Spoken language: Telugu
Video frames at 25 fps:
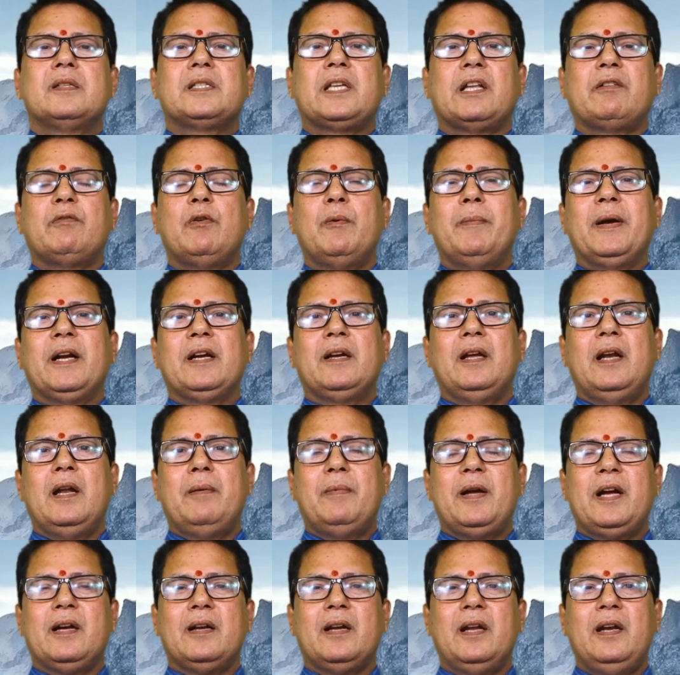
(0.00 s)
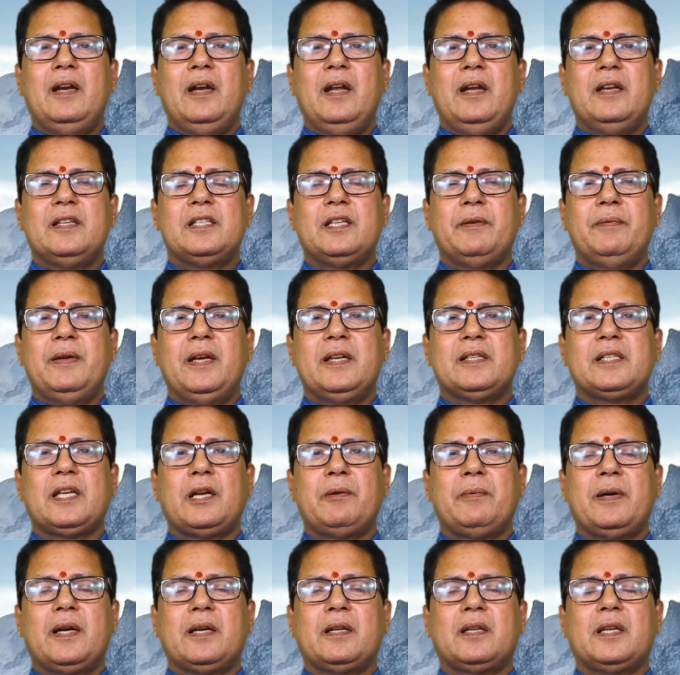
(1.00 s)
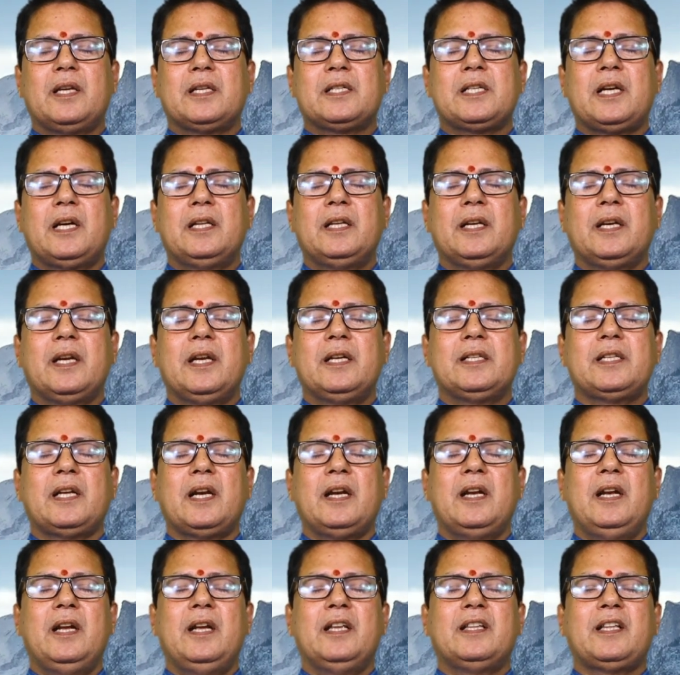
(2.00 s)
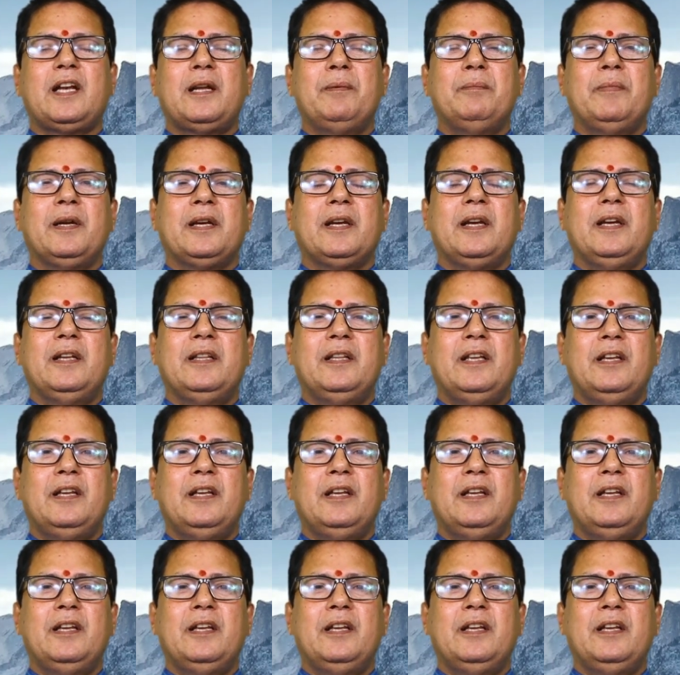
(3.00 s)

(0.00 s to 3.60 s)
సర్వమంగళ మాంగళ్యే శివే సర్వార్థ సాధకే శరణ్య త్రయంబకే